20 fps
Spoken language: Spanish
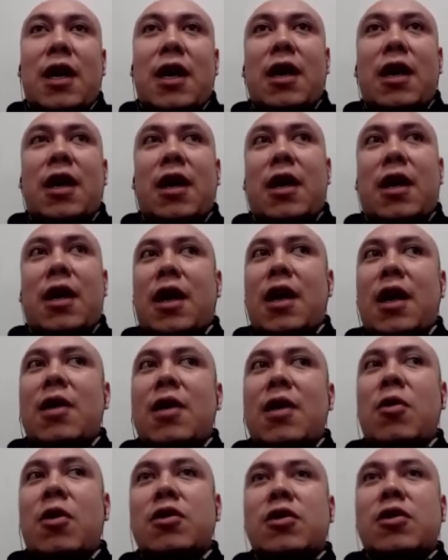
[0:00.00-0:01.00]
eh,
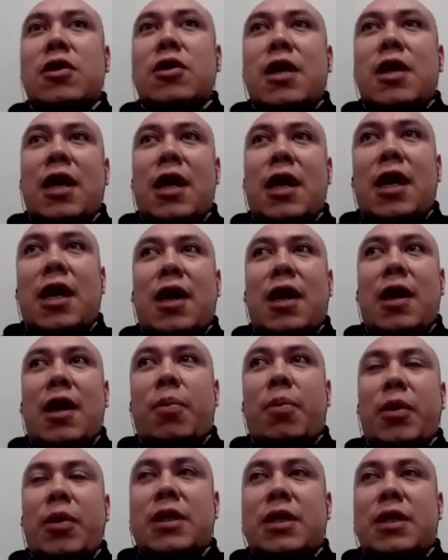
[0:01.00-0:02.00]
creímos
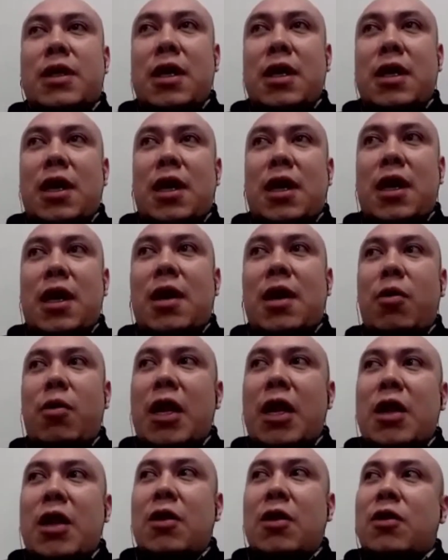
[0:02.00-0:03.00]
que pues era
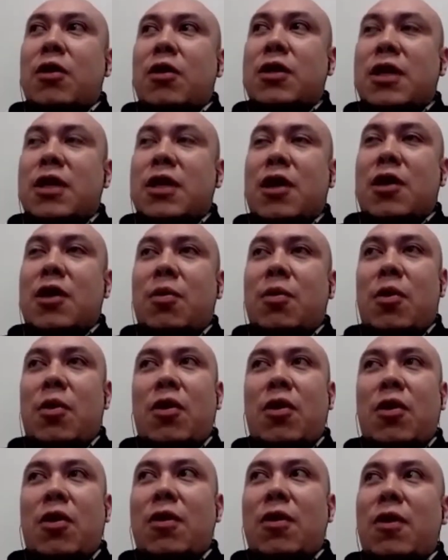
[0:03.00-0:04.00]
bueno, no sé,
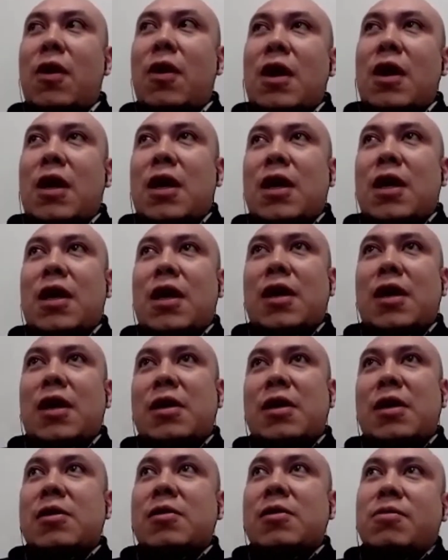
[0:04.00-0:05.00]
como
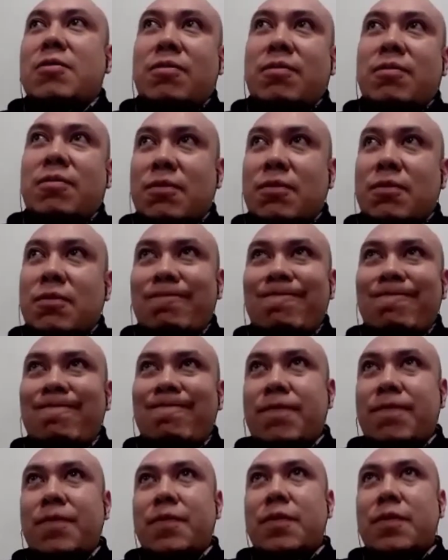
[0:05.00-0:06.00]
eh,
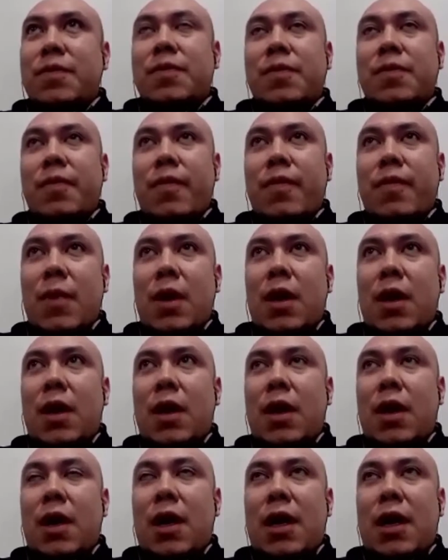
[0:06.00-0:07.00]
mm,
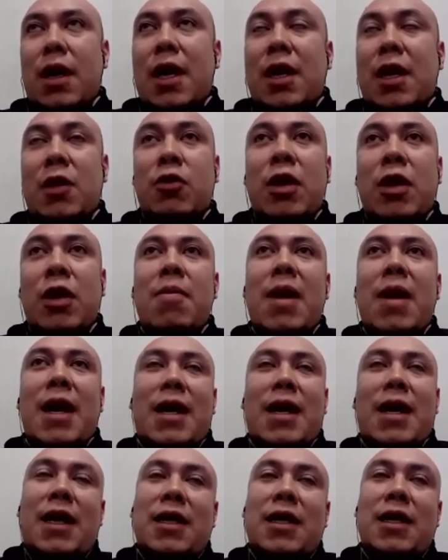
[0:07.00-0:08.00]
en, una
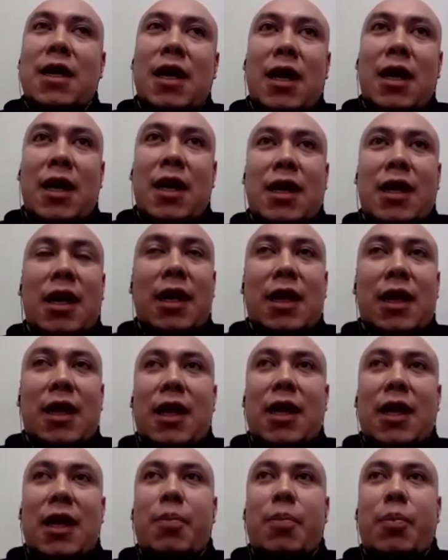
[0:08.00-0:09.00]
imagen
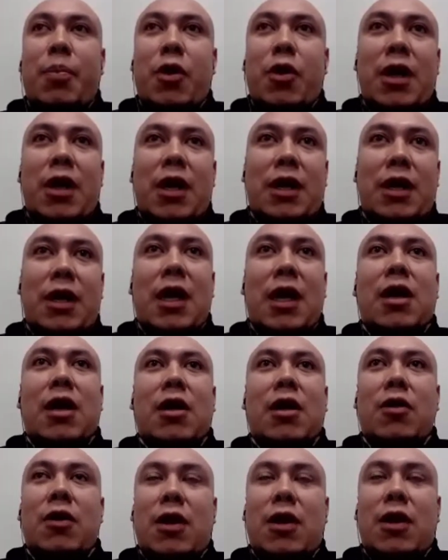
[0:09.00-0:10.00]
tratar de proyectar
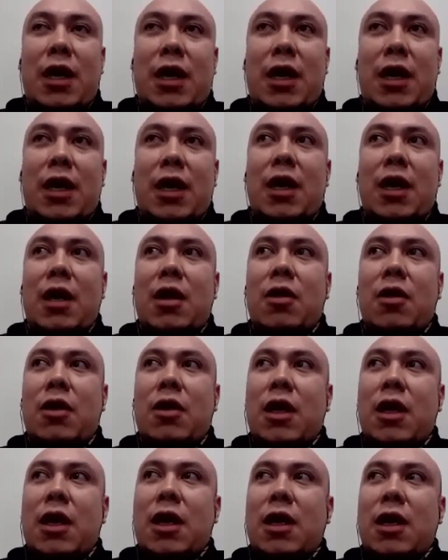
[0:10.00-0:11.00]
lo que,
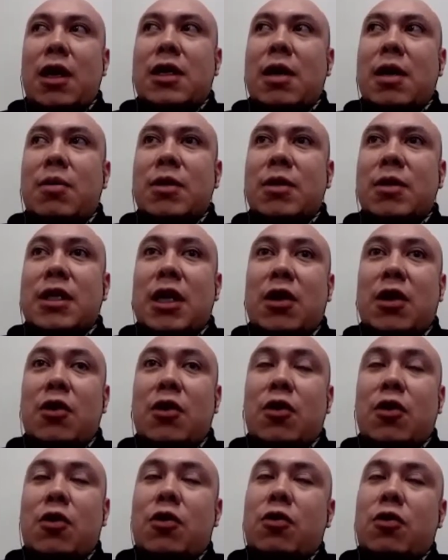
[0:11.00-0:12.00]
lo que estamos
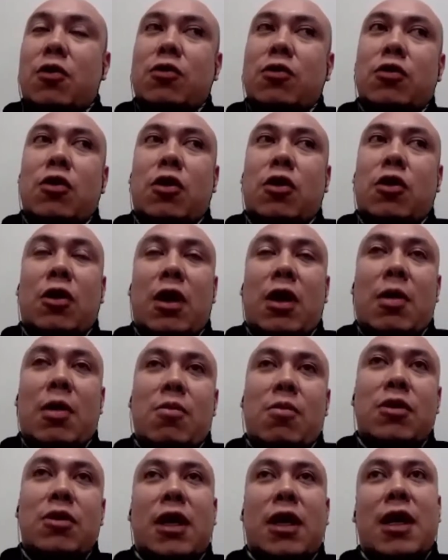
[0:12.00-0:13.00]
haciendo junto con la
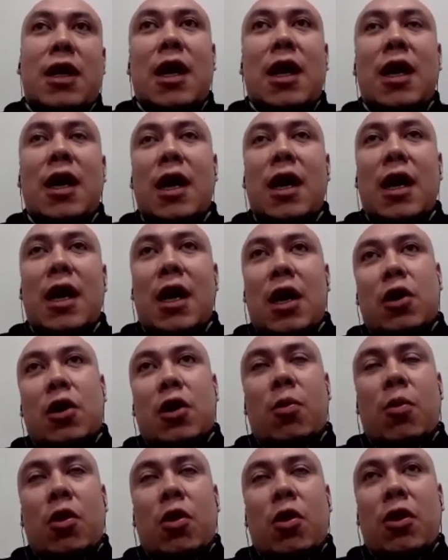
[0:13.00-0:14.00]
música
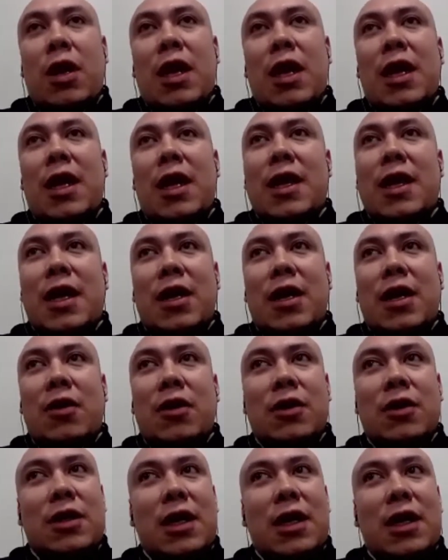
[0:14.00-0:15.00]
como con la letra,
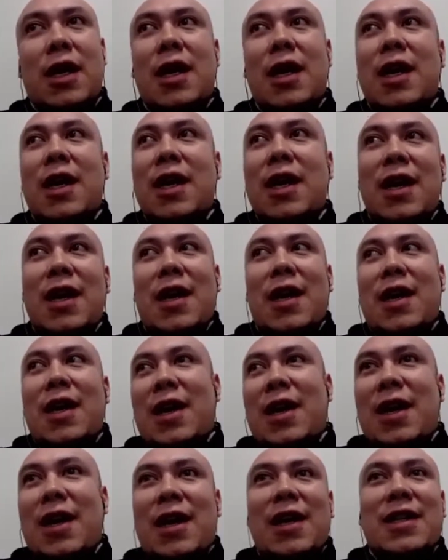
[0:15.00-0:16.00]
¿no? O sea,
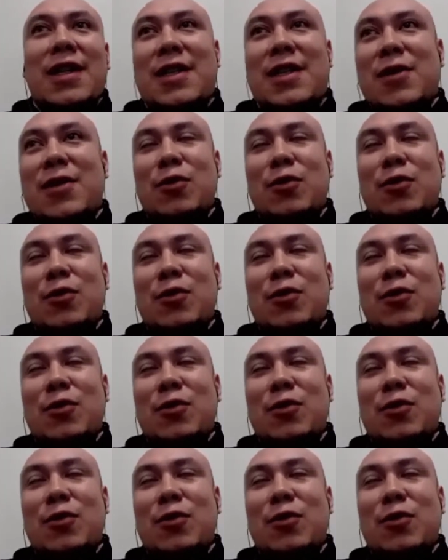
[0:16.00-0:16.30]
es